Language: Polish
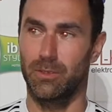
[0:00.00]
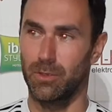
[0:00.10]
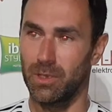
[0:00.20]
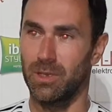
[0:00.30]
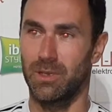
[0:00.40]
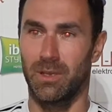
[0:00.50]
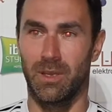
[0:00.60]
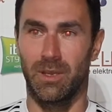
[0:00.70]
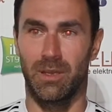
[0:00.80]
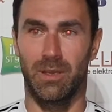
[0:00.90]
Co nie,
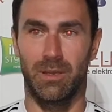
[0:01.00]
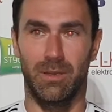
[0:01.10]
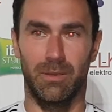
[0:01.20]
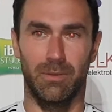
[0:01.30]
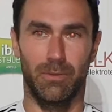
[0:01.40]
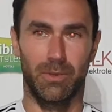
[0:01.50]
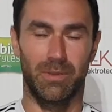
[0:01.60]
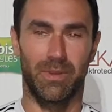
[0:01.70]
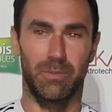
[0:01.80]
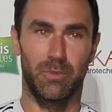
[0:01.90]
e,
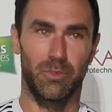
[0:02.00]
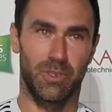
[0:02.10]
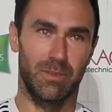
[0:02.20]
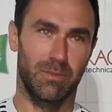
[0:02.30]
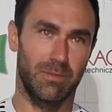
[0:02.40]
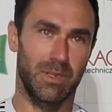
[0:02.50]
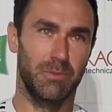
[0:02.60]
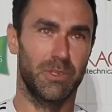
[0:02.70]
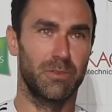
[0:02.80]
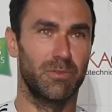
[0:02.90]
ukrywajmy, że no,
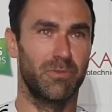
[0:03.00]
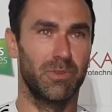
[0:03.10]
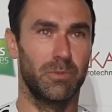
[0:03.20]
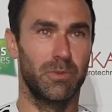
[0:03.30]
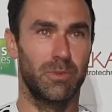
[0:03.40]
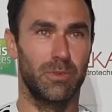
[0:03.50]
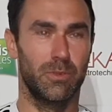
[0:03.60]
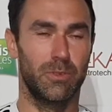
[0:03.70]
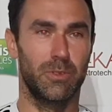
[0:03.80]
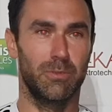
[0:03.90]
cały sezon był
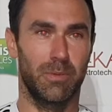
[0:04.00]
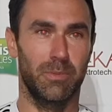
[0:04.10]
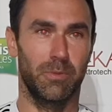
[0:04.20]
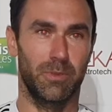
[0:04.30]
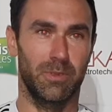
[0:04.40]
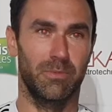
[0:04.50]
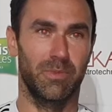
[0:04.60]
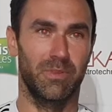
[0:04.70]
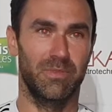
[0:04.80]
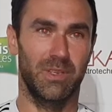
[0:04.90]
dosyć słaby pod
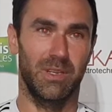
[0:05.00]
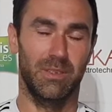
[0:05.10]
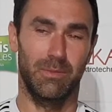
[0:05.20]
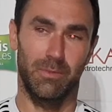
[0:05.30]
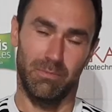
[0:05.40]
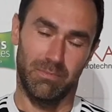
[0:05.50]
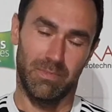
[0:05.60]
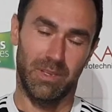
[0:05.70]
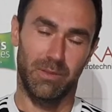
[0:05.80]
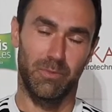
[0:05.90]
tym względem. No,
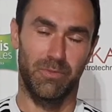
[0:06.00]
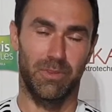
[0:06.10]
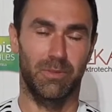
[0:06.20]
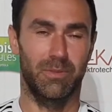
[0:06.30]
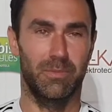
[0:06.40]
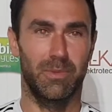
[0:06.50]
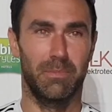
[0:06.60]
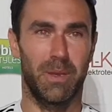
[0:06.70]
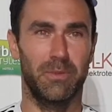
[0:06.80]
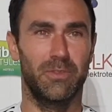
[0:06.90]
tak jak mówię, no,
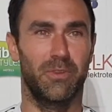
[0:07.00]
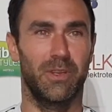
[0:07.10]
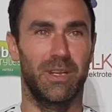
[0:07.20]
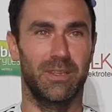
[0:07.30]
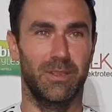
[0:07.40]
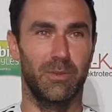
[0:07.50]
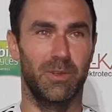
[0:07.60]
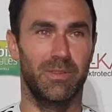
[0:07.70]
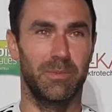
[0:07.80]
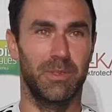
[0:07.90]
Mamy swoje lata, nie
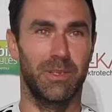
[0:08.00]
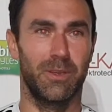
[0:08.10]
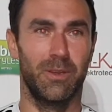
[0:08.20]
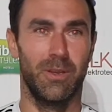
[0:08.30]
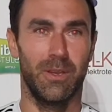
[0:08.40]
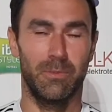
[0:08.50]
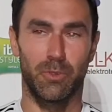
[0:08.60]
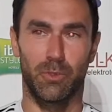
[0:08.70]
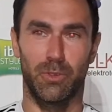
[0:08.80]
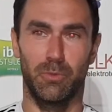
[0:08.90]
ukrywamy tego.
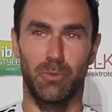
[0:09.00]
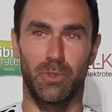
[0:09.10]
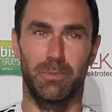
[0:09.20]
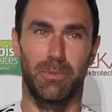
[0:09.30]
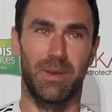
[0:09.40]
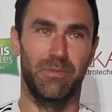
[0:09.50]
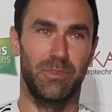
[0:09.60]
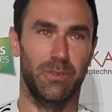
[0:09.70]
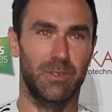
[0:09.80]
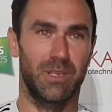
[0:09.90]
Przychodzimy tu się
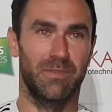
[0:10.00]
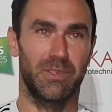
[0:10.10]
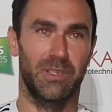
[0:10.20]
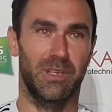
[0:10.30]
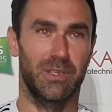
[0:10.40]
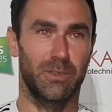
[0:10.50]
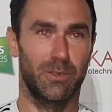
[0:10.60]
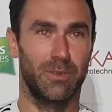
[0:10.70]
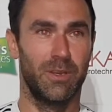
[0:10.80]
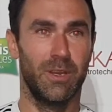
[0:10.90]
pobawić, rozerwać, nie grać
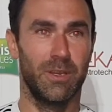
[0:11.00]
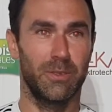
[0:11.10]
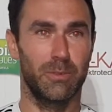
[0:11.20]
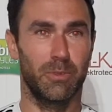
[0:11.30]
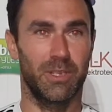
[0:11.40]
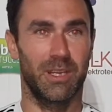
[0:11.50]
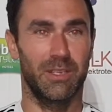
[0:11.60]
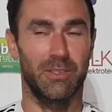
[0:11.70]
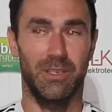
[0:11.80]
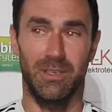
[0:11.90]
o złote
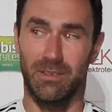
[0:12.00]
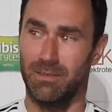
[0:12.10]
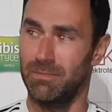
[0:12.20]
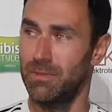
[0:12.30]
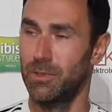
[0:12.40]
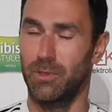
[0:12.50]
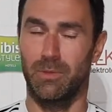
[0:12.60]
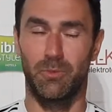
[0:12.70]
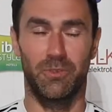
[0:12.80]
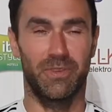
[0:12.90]
gacie i to
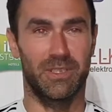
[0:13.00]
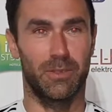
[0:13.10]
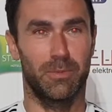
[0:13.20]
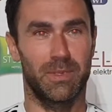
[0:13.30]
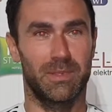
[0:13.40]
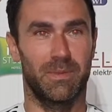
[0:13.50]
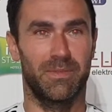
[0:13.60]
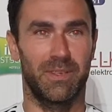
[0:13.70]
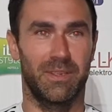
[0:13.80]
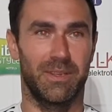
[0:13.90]
nam przyświeca, dobra
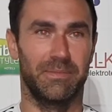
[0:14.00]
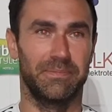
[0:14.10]
zabawa i tyle.